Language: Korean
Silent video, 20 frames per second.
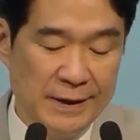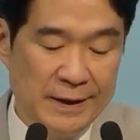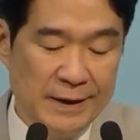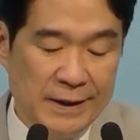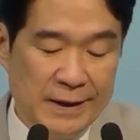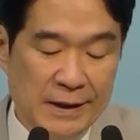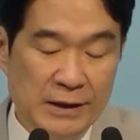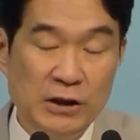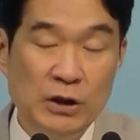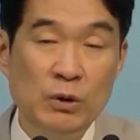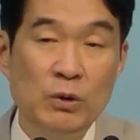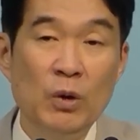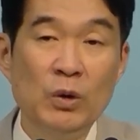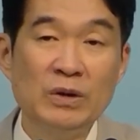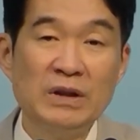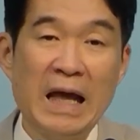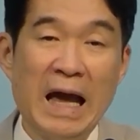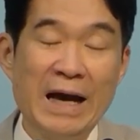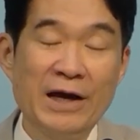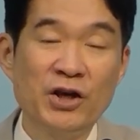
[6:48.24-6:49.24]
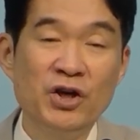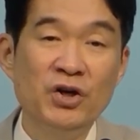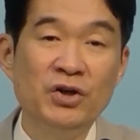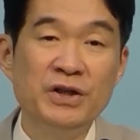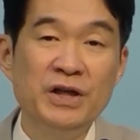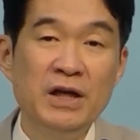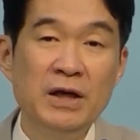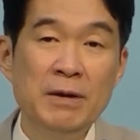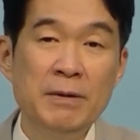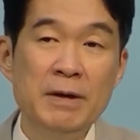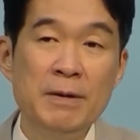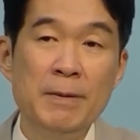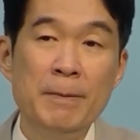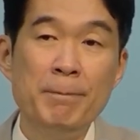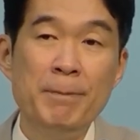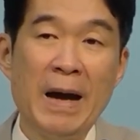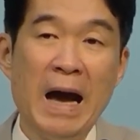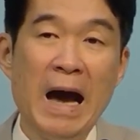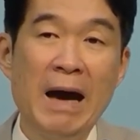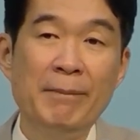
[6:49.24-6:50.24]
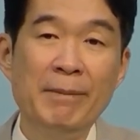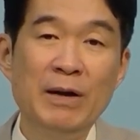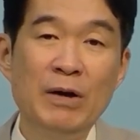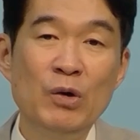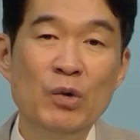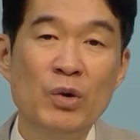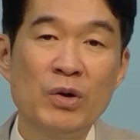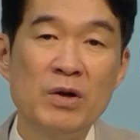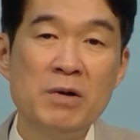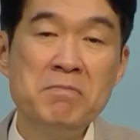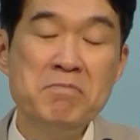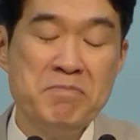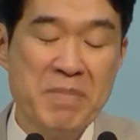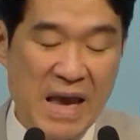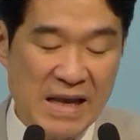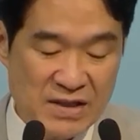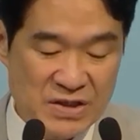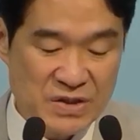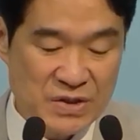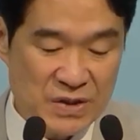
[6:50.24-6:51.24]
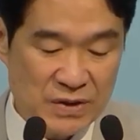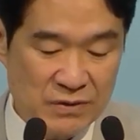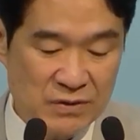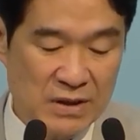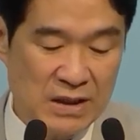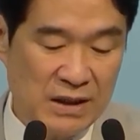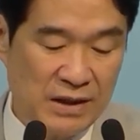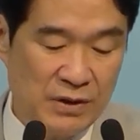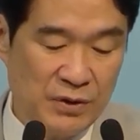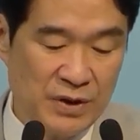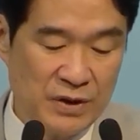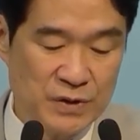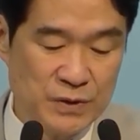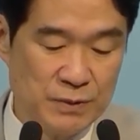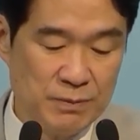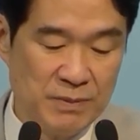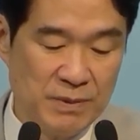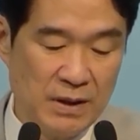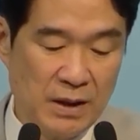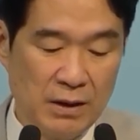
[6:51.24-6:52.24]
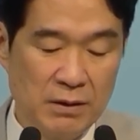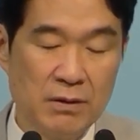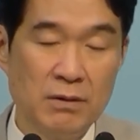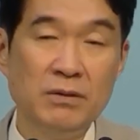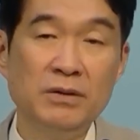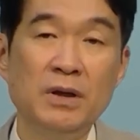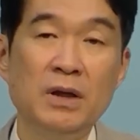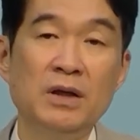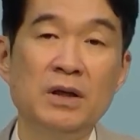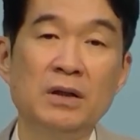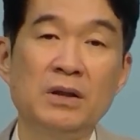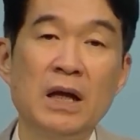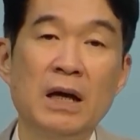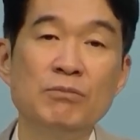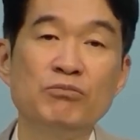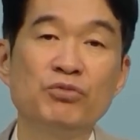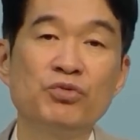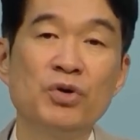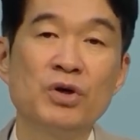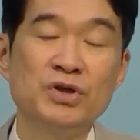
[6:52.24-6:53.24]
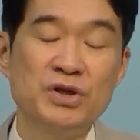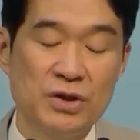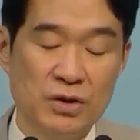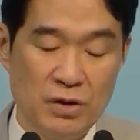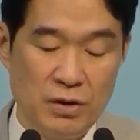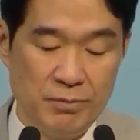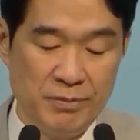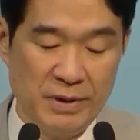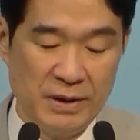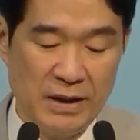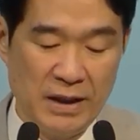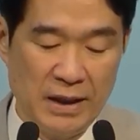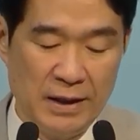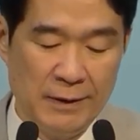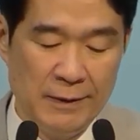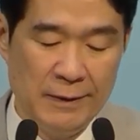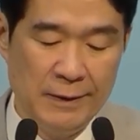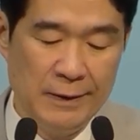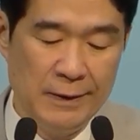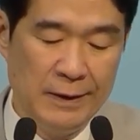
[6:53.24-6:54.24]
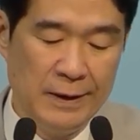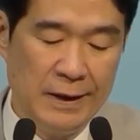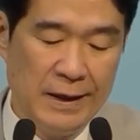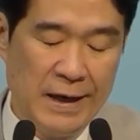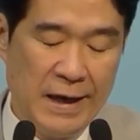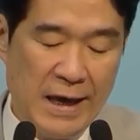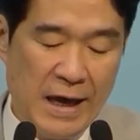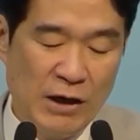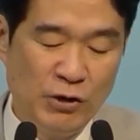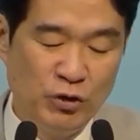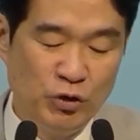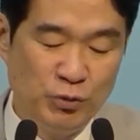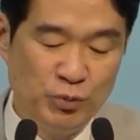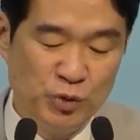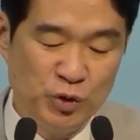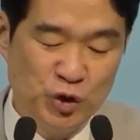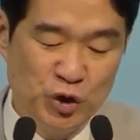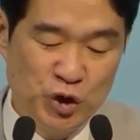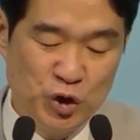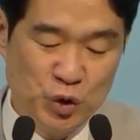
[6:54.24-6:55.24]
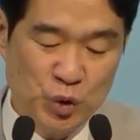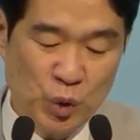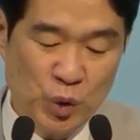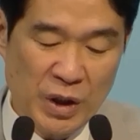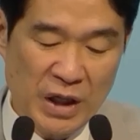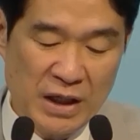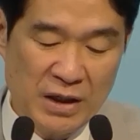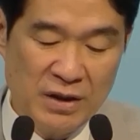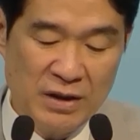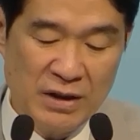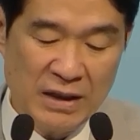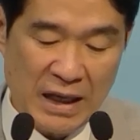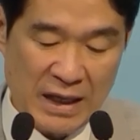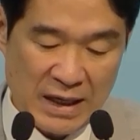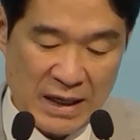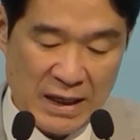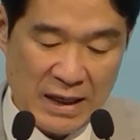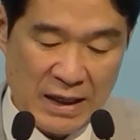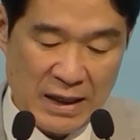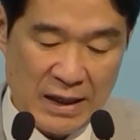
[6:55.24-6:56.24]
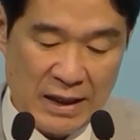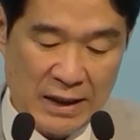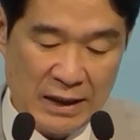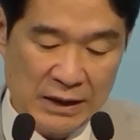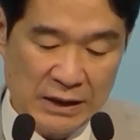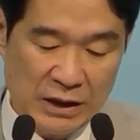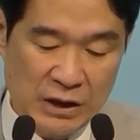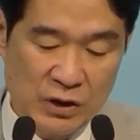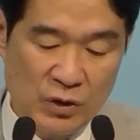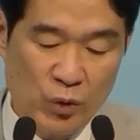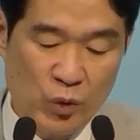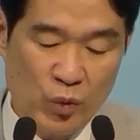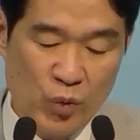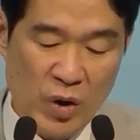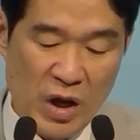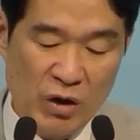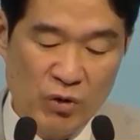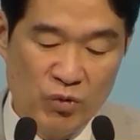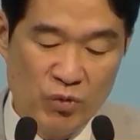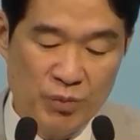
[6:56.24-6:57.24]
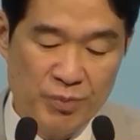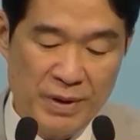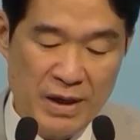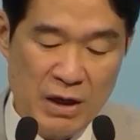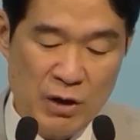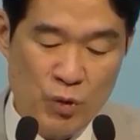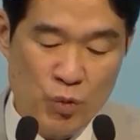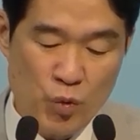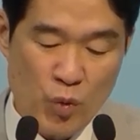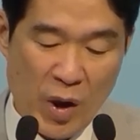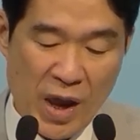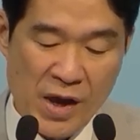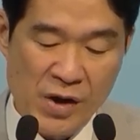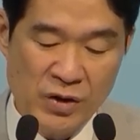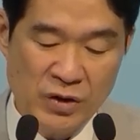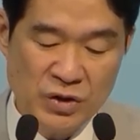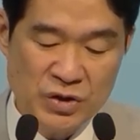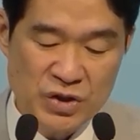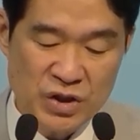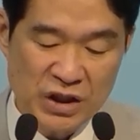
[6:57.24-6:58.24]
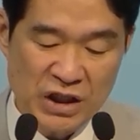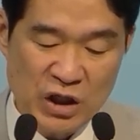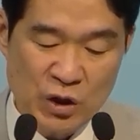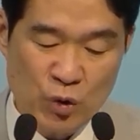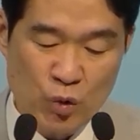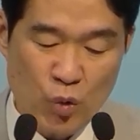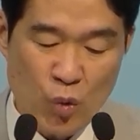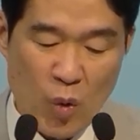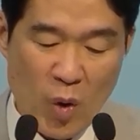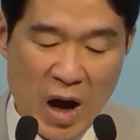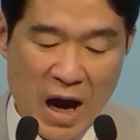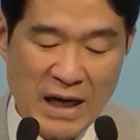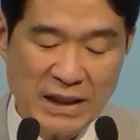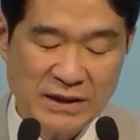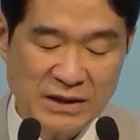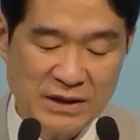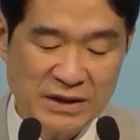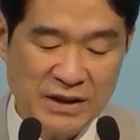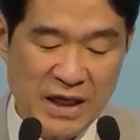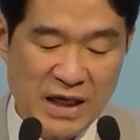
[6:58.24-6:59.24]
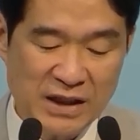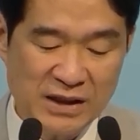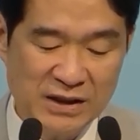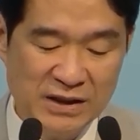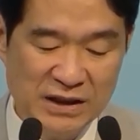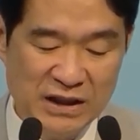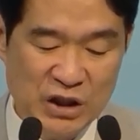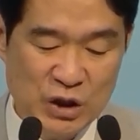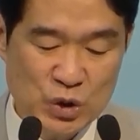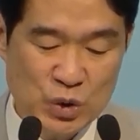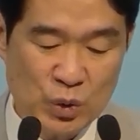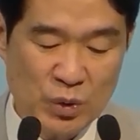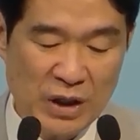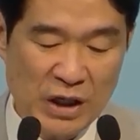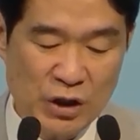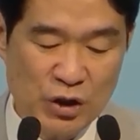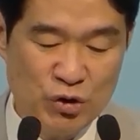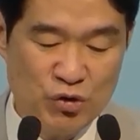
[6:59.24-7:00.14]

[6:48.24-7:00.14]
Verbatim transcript: 그리고 당연히 바벨론은 배척을 하게 되었습니다. 그런데 이게 다 무너진 겁니다. 애굽 의존하는 나라 그리고 외국의 외형적인 과시에 의존하는